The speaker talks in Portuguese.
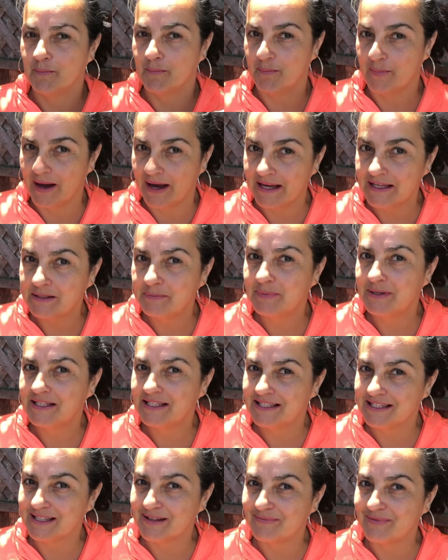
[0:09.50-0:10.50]
mais
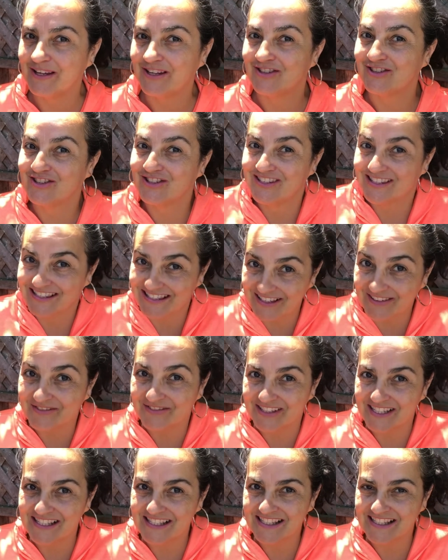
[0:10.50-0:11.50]
precisamente São
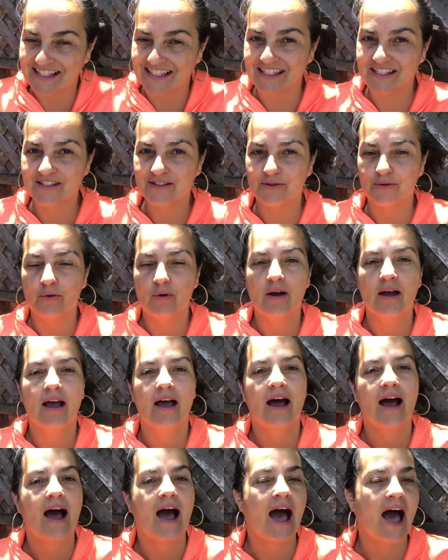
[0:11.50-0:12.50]
Francisco,
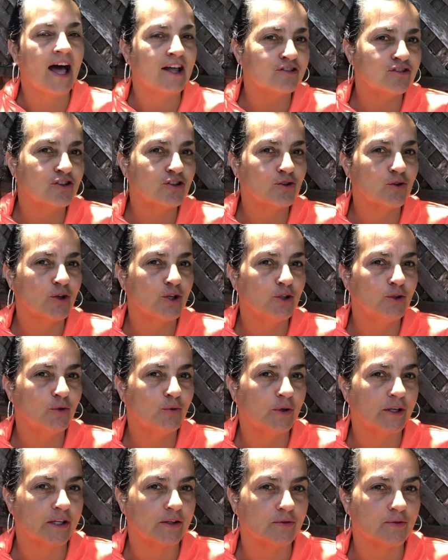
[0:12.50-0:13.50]
há
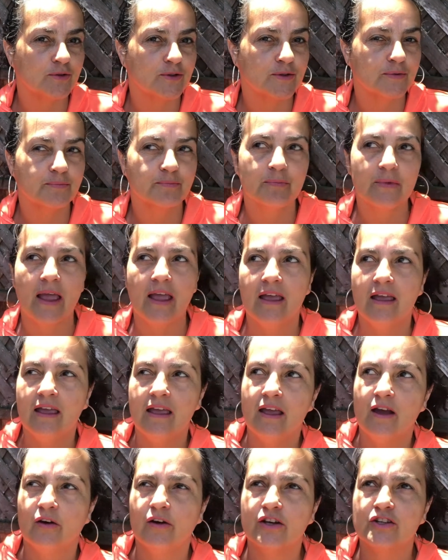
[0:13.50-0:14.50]
18 anos.
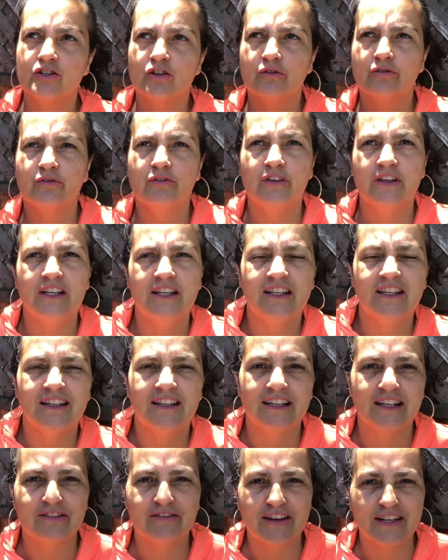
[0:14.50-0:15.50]
Eu resolvi
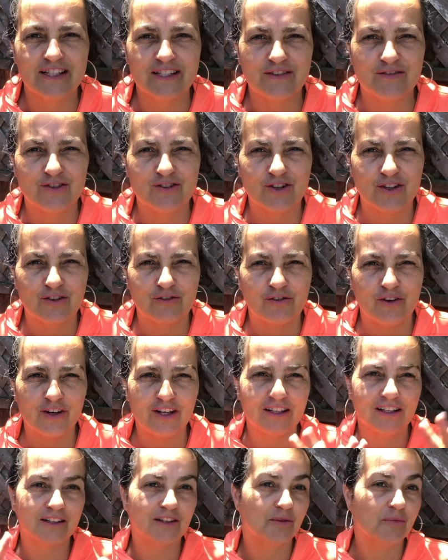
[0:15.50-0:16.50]
gravar esse vídeo aqui
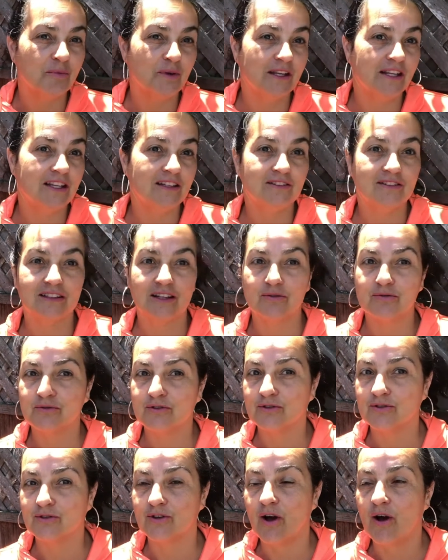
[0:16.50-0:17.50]
fora, tá tão bonito, tá um
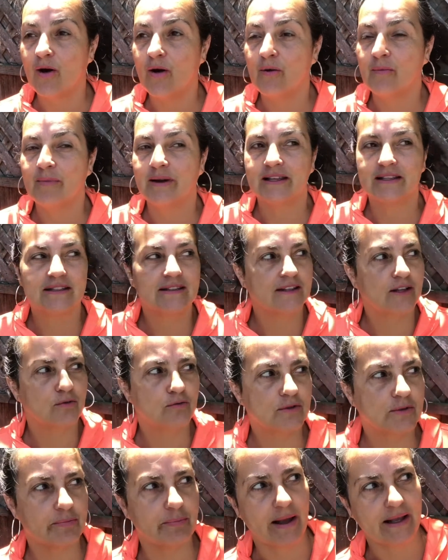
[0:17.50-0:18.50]
sol, mas tem
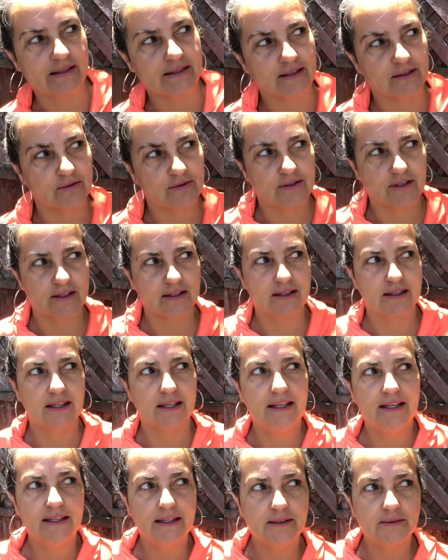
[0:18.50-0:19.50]
uns pássaros
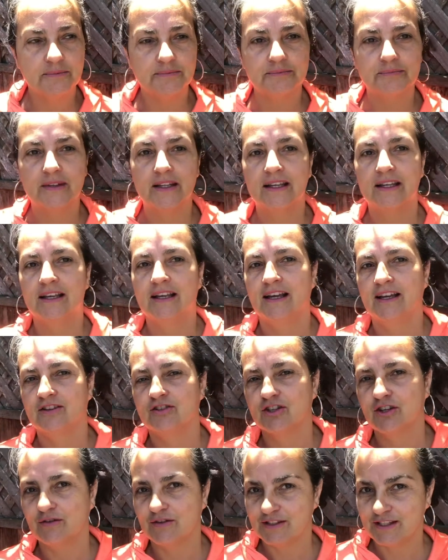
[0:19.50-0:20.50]
aqui.
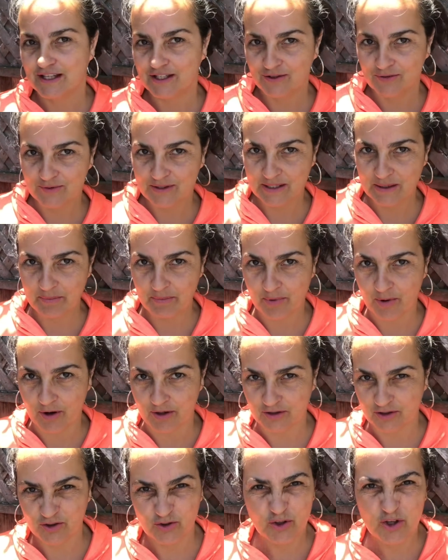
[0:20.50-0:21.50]
Acho que vocês não se
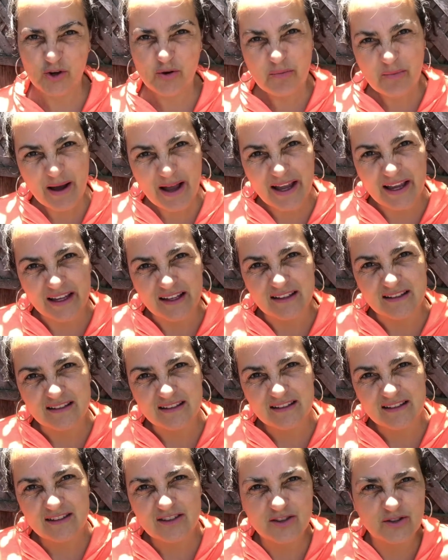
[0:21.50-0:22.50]
importam. Do you mind
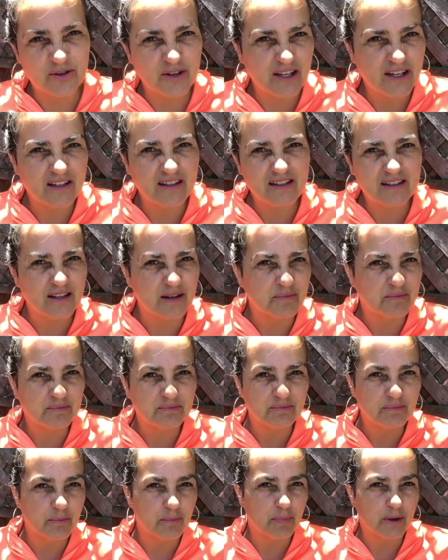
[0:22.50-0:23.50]
to hear some
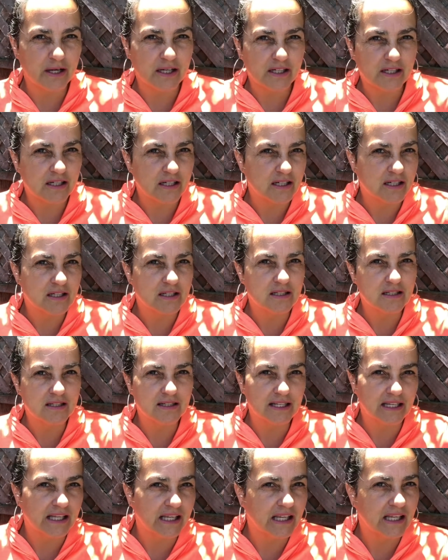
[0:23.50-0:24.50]
birds
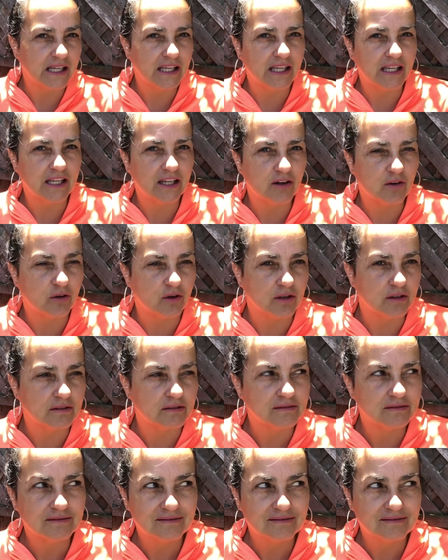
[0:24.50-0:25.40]
singing or